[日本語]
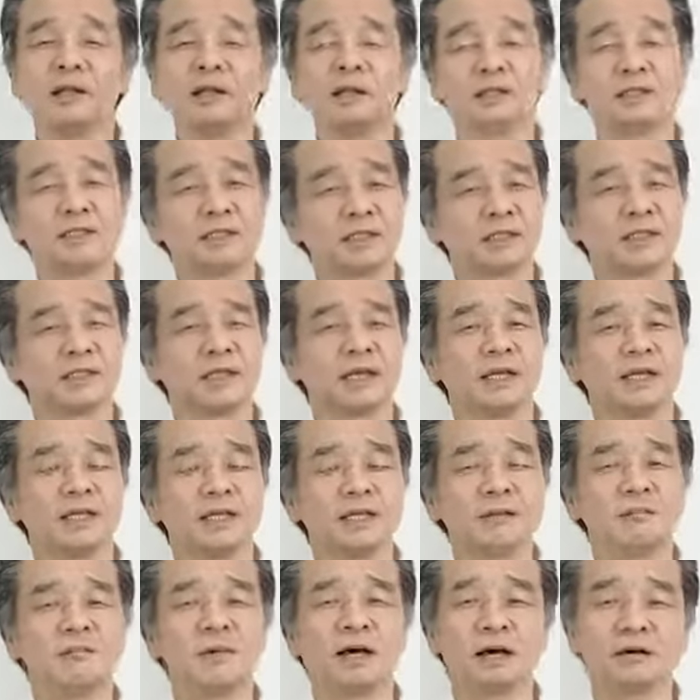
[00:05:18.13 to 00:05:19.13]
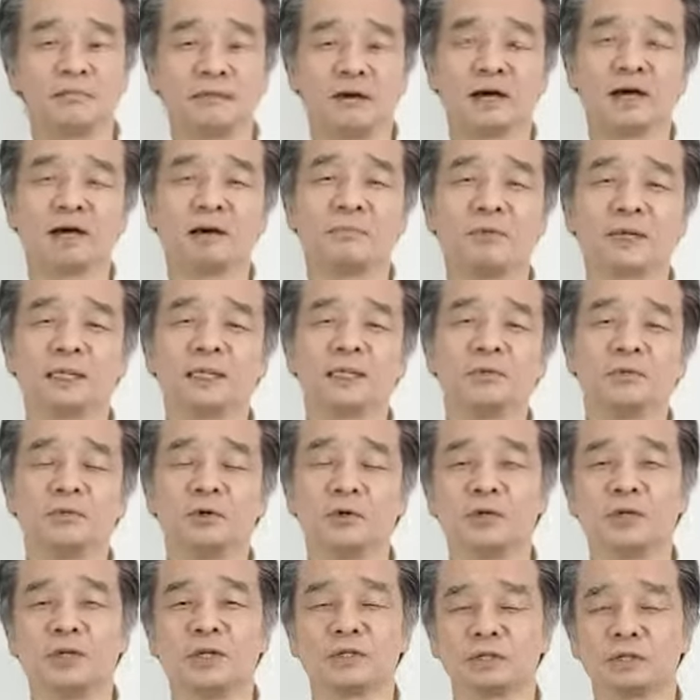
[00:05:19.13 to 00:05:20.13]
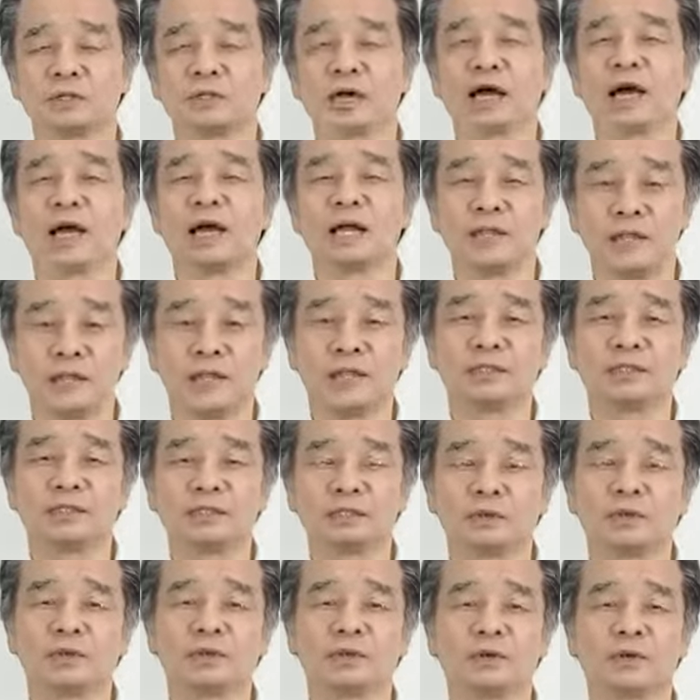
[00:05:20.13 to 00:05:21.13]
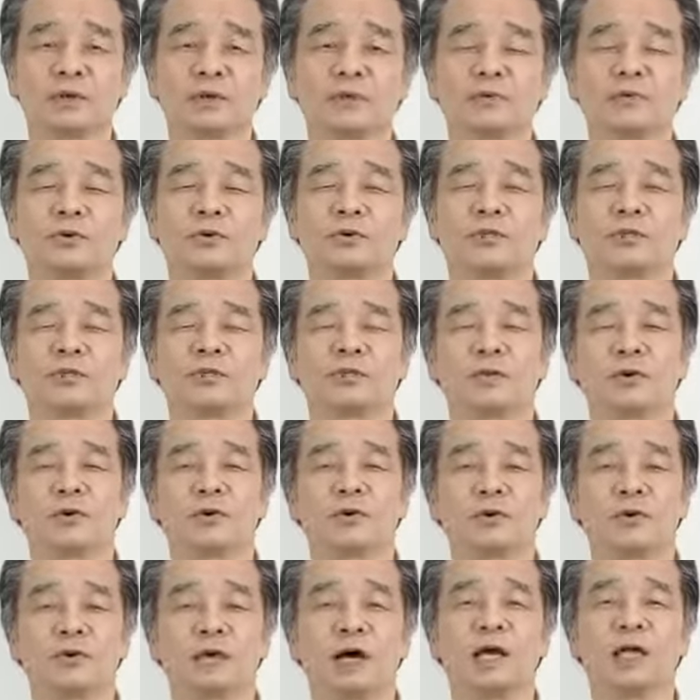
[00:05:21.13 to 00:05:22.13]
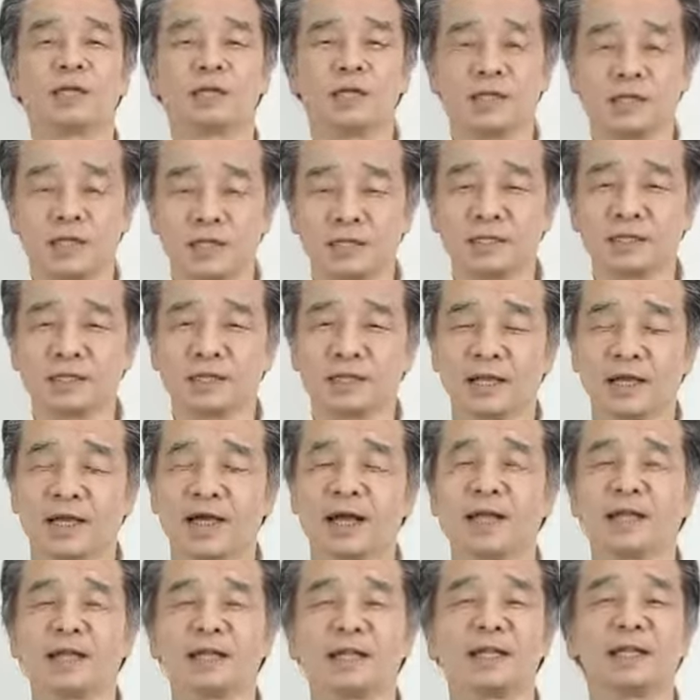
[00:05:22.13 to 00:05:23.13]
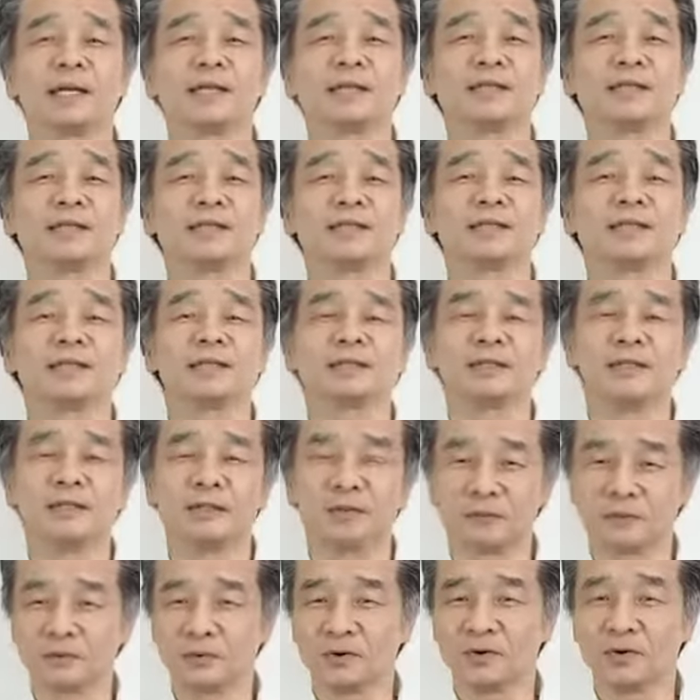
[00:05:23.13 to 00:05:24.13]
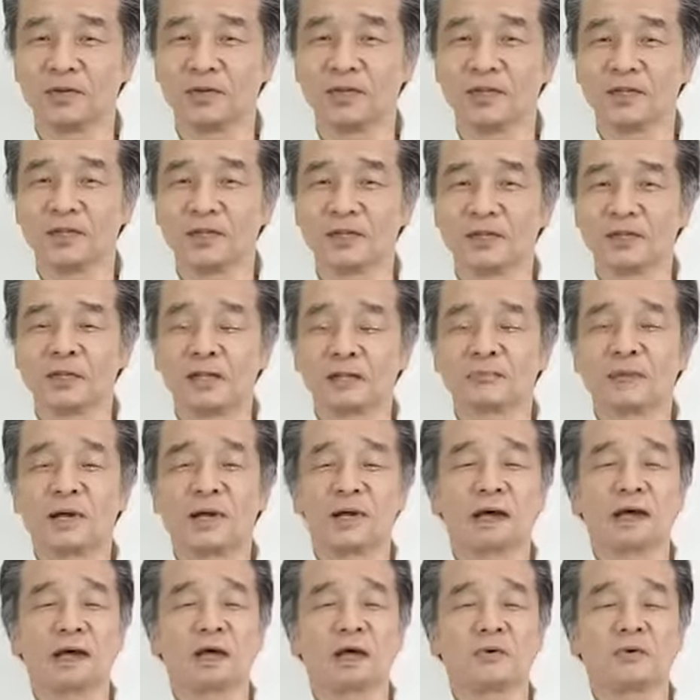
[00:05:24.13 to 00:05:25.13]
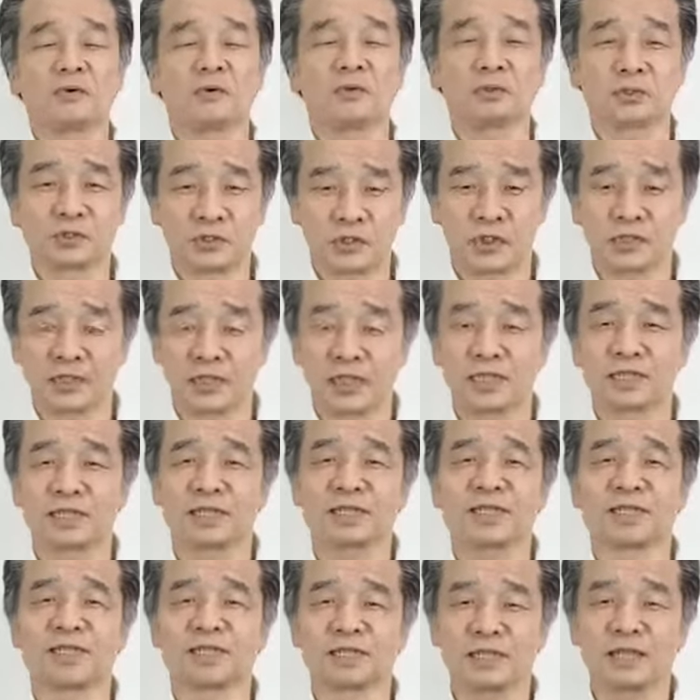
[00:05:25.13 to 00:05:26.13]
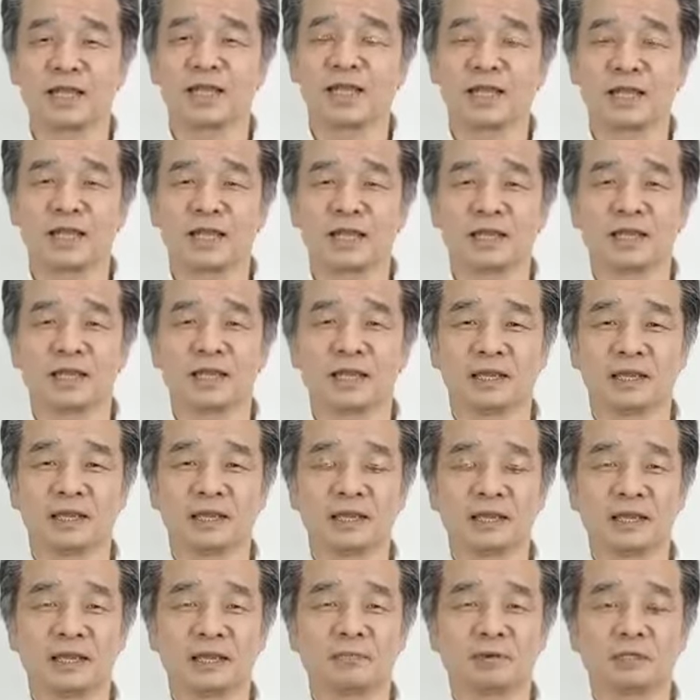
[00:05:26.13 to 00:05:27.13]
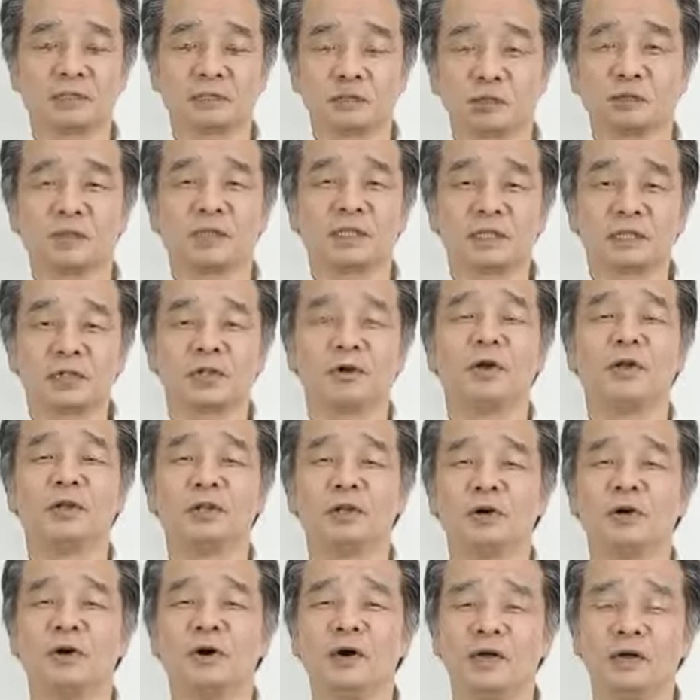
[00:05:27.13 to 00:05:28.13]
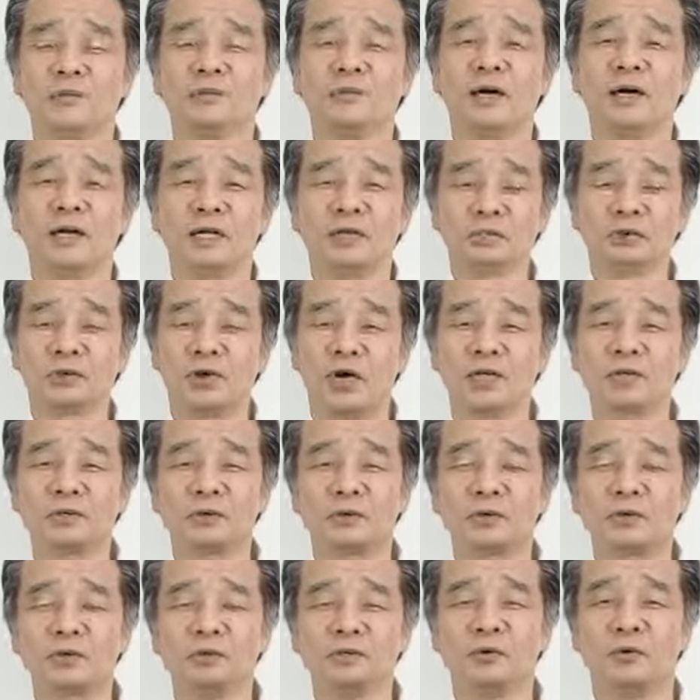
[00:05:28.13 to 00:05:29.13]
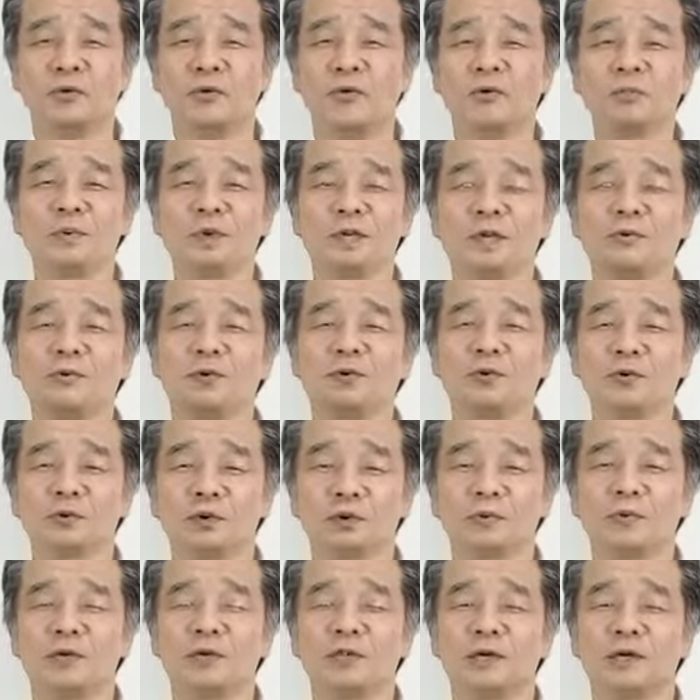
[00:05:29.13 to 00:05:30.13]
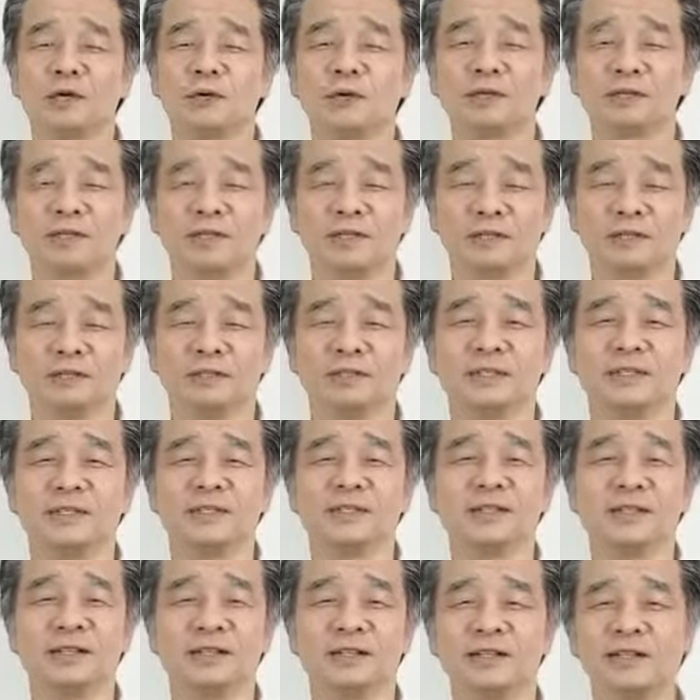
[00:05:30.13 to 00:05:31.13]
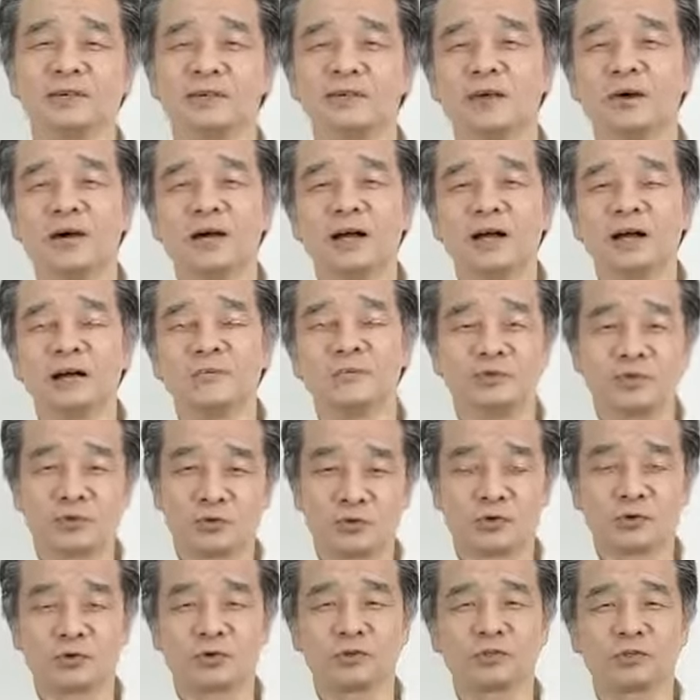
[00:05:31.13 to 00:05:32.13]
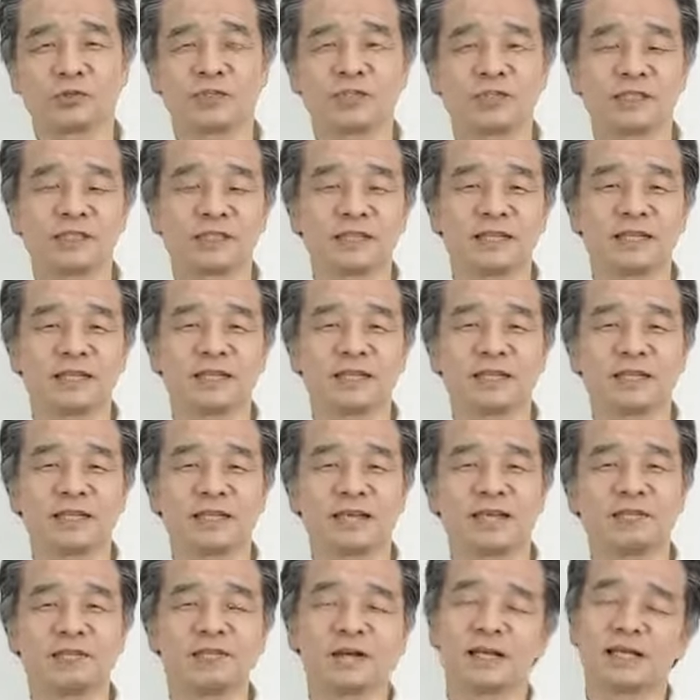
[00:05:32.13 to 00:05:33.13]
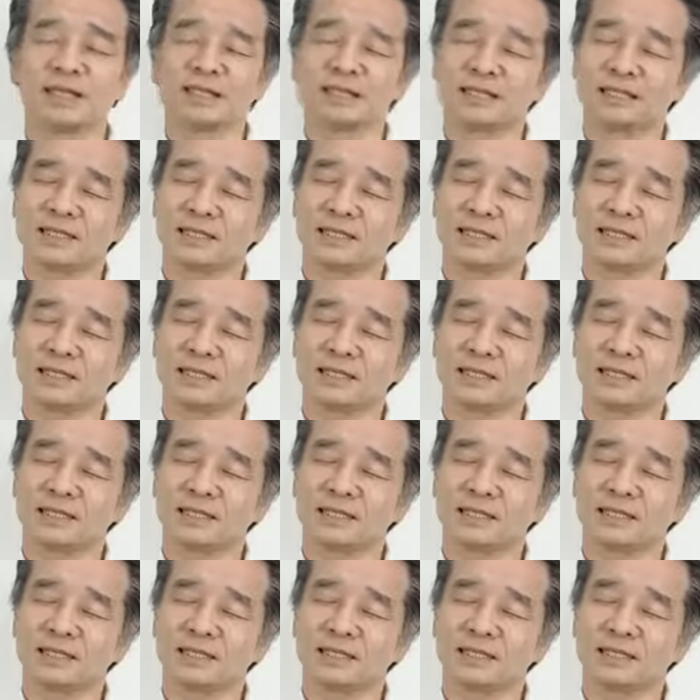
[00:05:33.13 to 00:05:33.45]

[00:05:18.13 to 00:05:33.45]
でですね、今はまだノルウェーちょっと入れない、日本と同じようにですね、国境空いてないんで入れないんですけれども、まあ、今年になってですね、えー、まあ、ちょっとまだいろいろ、まあ、諸外国と欧米ではいろんな問題が起きているようですけれども、まあ、状況は続いてきてですね、まあ、